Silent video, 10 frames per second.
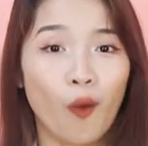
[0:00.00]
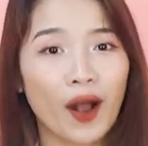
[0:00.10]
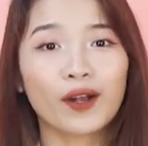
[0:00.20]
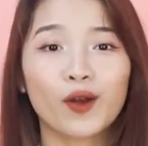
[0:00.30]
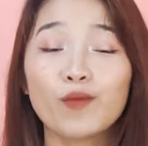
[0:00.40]

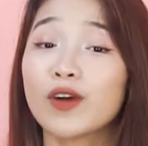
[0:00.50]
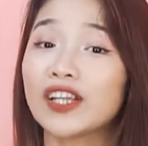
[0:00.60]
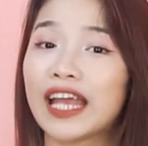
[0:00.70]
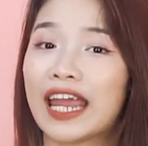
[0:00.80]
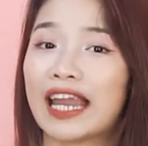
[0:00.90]
hoặc cũng
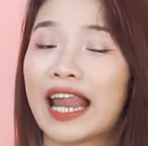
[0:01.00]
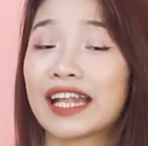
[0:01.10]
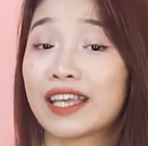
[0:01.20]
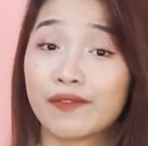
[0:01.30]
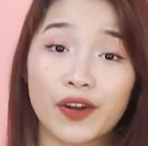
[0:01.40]
có thể
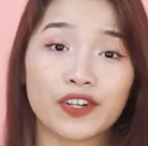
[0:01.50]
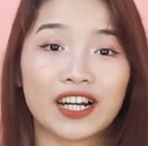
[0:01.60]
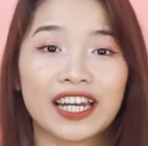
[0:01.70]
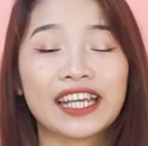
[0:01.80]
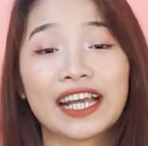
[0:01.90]
là nhấn vào
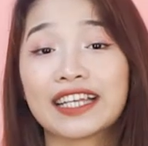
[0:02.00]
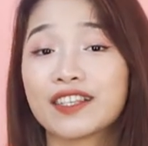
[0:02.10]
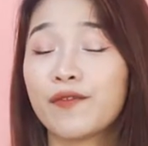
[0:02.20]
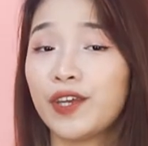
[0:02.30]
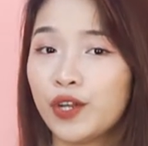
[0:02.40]
đường link ngay
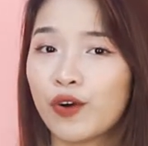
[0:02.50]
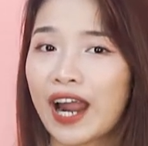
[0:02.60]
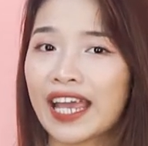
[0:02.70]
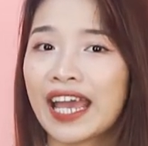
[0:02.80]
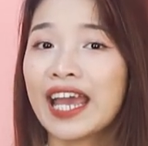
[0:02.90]
dưới video
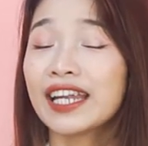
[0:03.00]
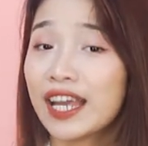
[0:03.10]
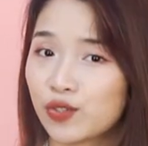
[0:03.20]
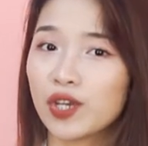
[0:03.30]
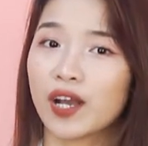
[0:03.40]
này
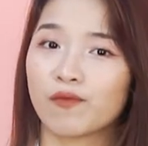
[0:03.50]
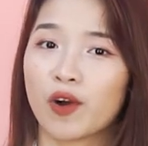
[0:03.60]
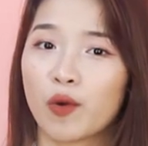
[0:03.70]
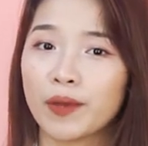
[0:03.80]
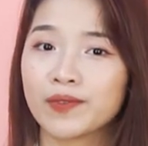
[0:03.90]
để truy cập
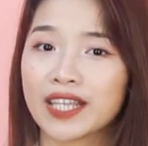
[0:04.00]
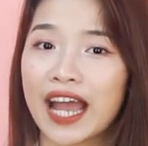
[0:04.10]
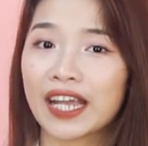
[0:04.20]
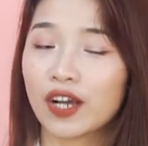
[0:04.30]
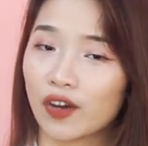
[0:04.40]
vào
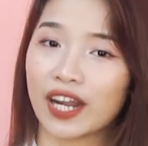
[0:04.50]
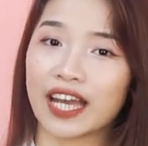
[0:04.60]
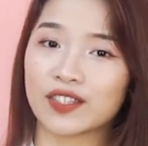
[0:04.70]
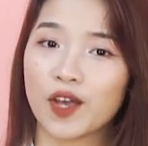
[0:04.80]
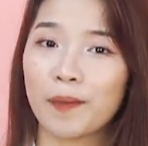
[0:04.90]
website
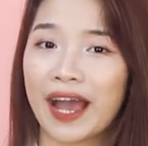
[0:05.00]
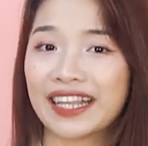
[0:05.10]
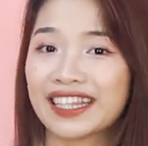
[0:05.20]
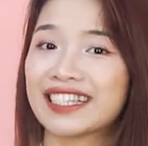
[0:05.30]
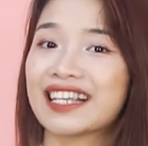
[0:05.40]

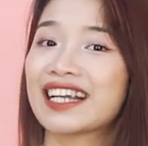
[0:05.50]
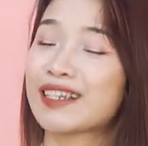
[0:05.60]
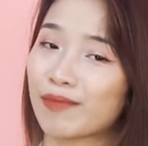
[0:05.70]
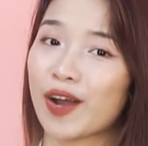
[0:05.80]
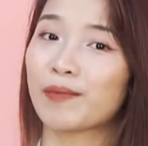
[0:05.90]

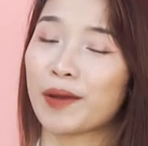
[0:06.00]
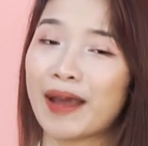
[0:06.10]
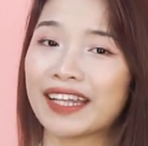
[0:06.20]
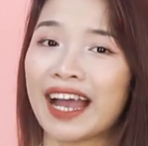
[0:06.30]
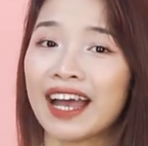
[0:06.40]
koreashop24h.com các
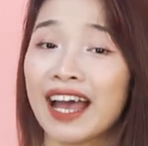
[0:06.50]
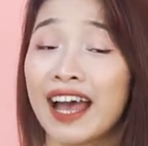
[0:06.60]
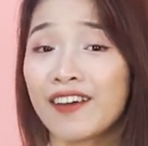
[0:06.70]
bạn nhé.